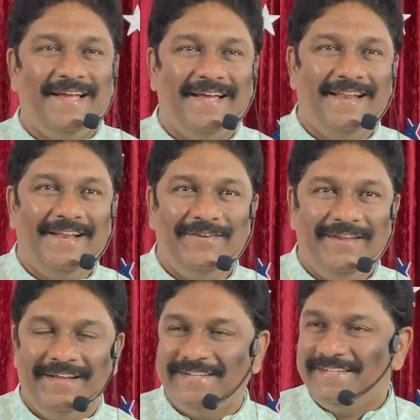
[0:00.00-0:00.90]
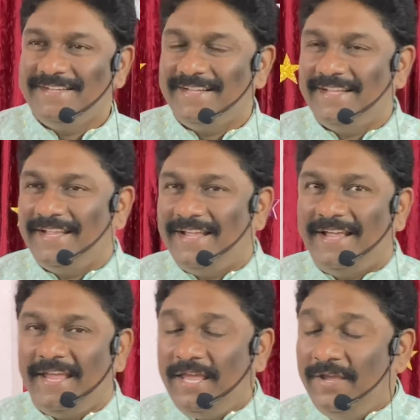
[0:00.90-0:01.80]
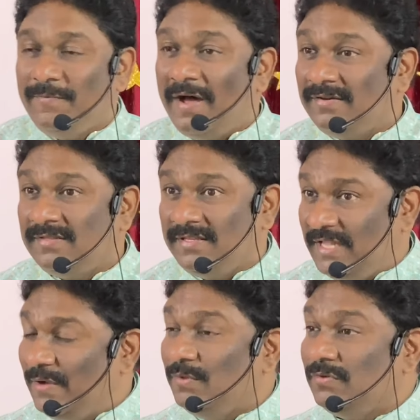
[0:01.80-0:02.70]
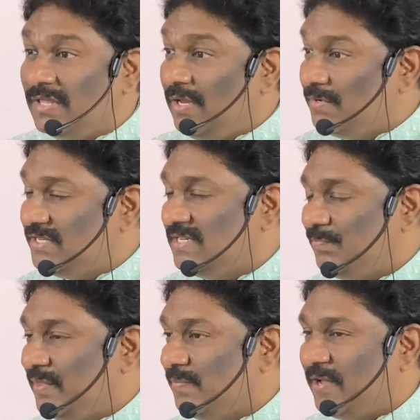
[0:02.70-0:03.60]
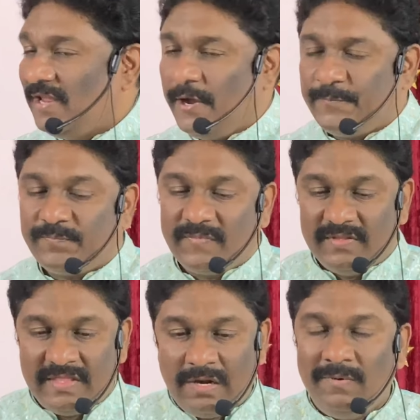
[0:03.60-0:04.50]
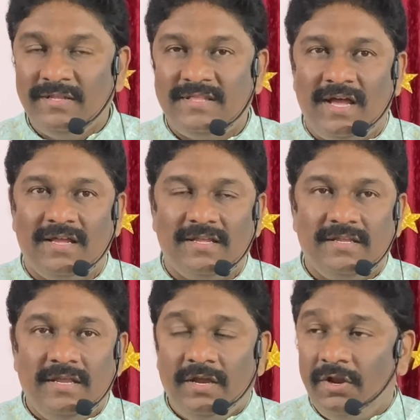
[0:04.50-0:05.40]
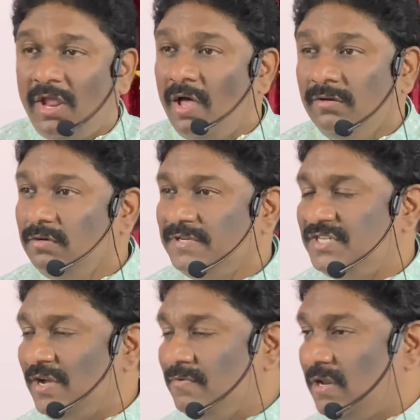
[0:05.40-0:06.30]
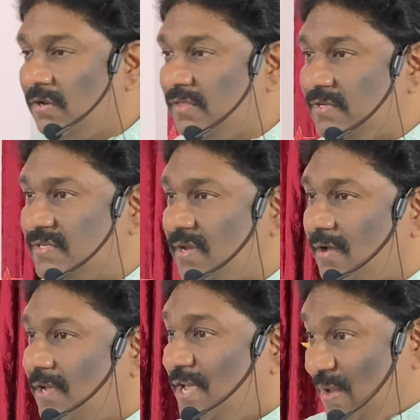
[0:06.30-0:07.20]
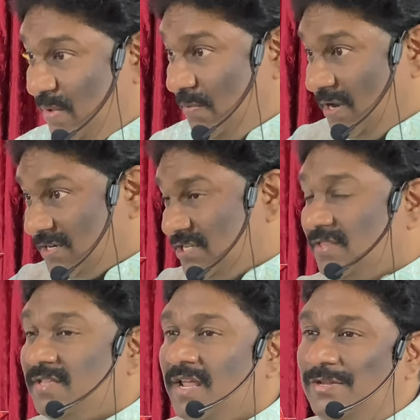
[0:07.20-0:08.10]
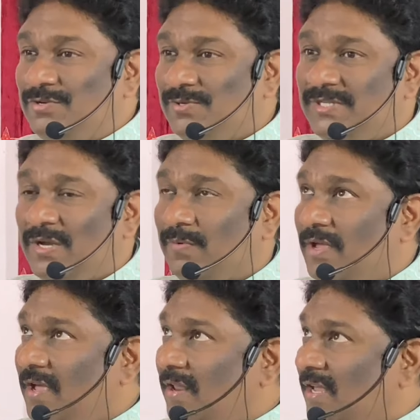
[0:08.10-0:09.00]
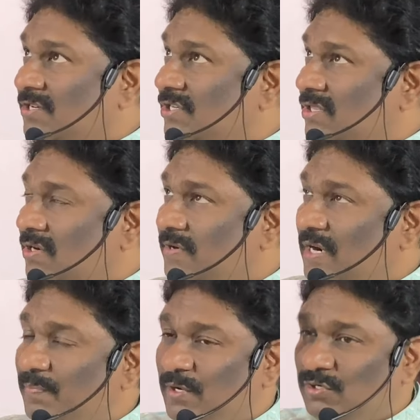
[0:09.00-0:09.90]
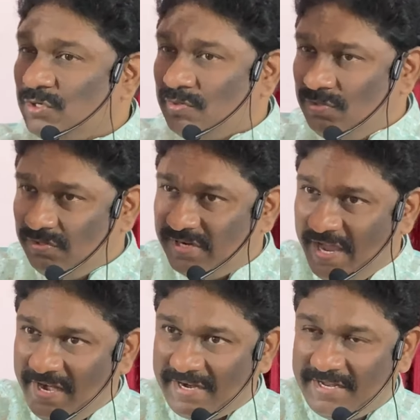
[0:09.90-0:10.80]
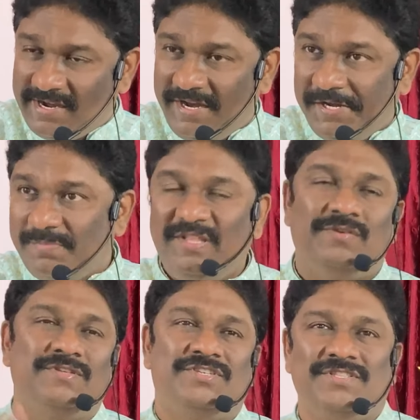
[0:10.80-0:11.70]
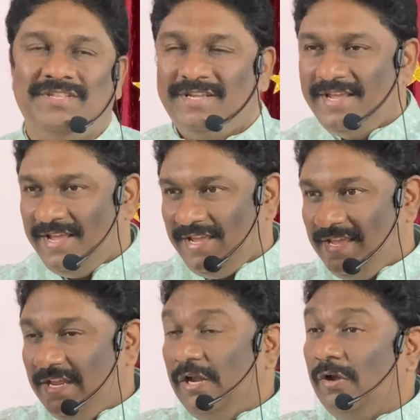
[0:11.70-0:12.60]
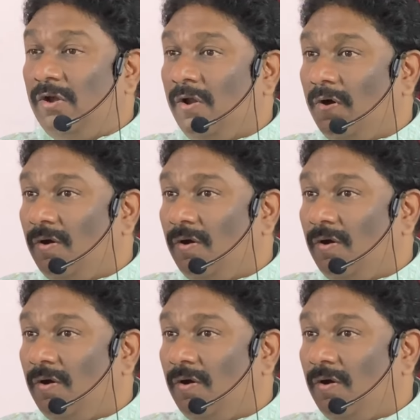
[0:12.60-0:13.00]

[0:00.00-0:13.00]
అలేలుయా ఈ వార్త దేవదూతలే వచ్చి చెప్పింది మరియా తర్వాత జ్ఞానులు వచ్చి ఏమన్నారో తెలుసా మేము నక్షత్రాన్ని చూసాం నక్షత్రం నడిపించుకుంటూ డైరెక్ట్గా ఇంటి మీదకి వచ్చింది ఈ ఇంట్లో